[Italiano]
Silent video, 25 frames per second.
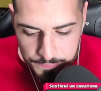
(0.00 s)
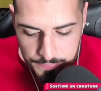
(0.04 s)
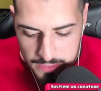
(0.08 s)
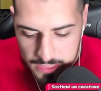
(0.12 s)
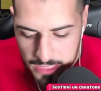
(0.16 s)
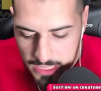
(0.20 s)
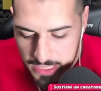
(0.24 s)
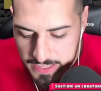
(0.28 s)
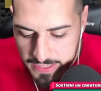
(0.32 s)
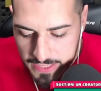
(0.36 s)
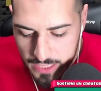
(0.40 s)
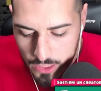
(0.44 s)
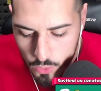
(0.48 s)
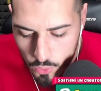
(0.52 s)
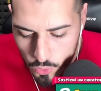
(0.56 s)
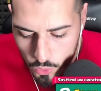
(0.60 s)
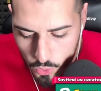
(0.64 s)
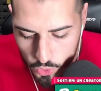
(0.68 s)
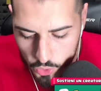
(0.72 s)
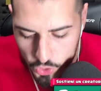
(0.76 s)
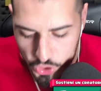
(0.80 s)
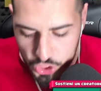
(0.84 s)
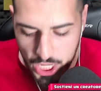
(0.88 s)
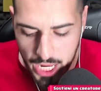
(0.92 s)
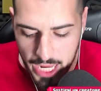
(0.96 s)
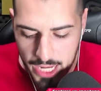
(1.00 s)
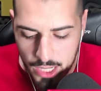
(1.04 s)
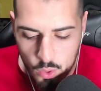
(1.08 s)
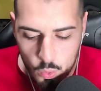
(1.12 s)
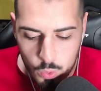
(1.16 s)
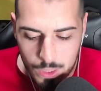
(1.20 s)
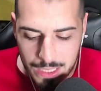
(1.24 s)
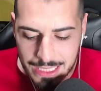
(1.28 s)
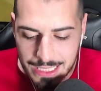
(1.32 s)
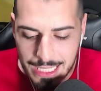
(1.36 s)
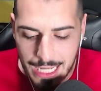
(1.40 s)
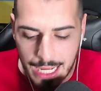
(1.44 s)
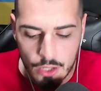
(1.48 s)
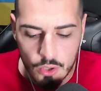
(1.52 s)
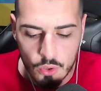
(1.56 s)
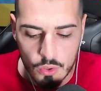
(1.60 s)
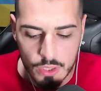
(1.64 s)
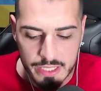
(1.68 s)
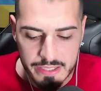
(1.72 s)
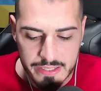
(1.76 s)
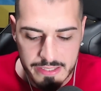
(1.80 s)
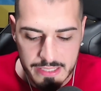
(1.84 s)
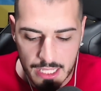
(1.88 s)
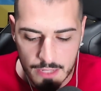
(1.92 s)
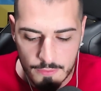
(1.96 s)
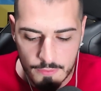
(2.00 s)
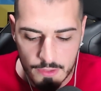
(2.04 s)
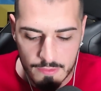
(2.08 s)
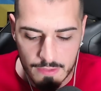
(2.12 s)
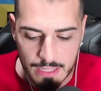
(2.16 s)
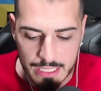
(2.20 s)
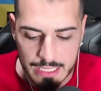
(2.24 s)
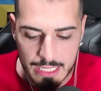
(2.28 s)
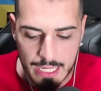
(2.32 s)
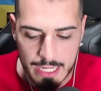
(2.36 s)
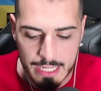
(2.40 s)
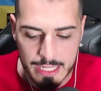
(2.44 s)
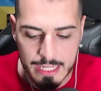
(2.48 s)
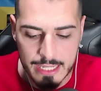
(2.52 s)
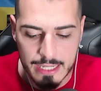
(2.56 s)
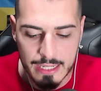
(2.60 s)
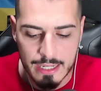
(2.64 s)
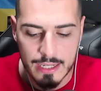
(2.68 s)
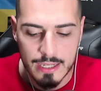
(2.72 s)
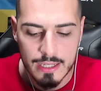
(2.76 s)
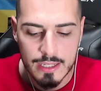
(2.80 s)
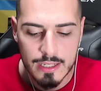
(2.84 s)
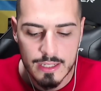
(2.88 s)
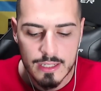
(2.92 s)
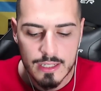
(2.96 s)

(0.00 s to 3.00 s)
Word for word: Di sicuro, cioè quel danno che serviva al deck